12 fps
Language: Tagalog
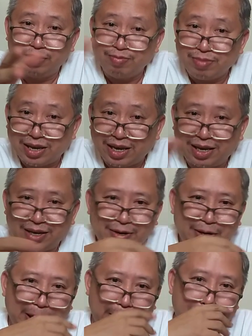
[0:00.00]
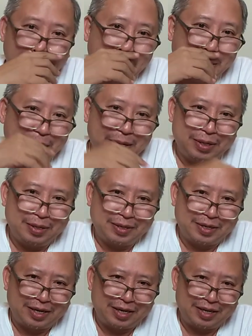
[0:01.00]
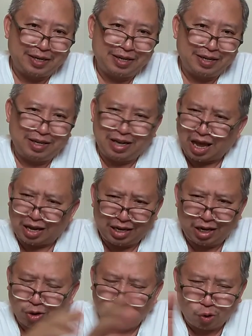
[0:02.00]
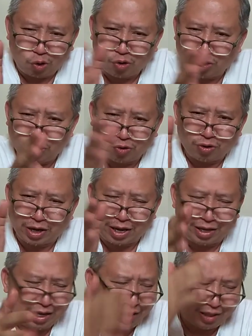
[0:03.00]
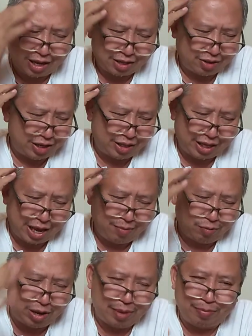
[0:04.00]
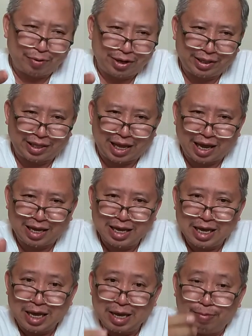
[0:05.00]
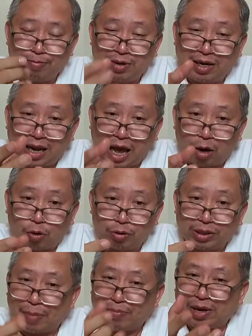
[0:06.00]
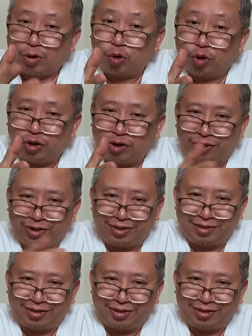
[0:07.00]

me. Okay? okay. La, niloloko ko. Ganyan. It came to a point na bigla akong napikon.